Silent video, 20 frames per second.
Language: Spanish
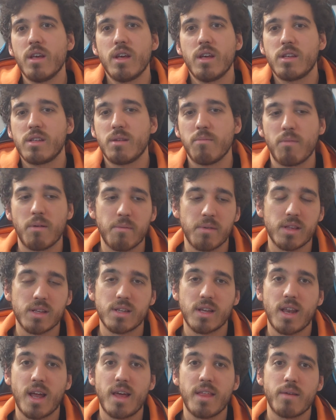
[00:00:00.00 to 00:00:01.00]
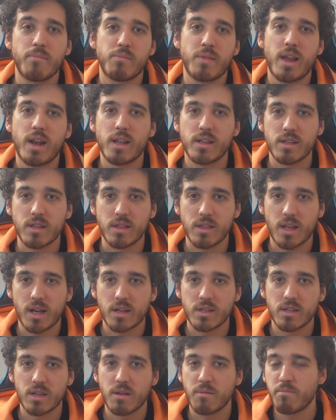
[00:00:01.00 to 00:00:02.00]
Simplemente será adaptar la
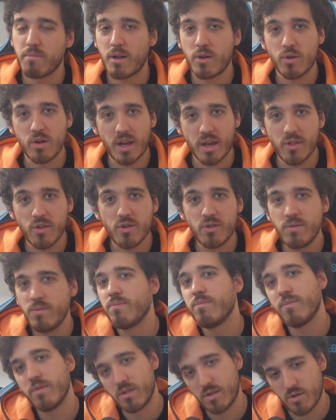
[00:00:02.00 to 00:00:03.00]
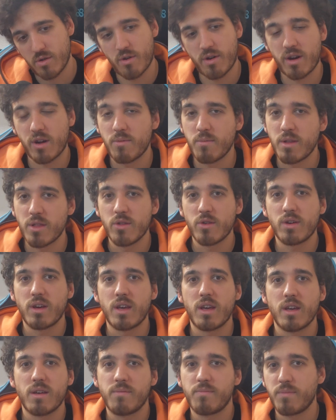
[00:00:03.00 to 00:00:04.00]
sintaxis. Para los que no, os recomiendo
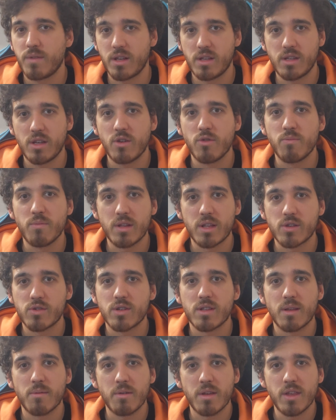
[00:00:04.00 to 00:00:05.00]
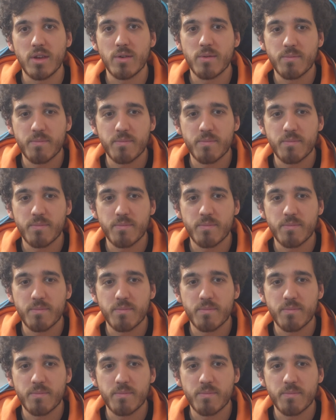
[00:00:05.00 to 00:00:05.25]
que echéis un vistazo a este vídeo.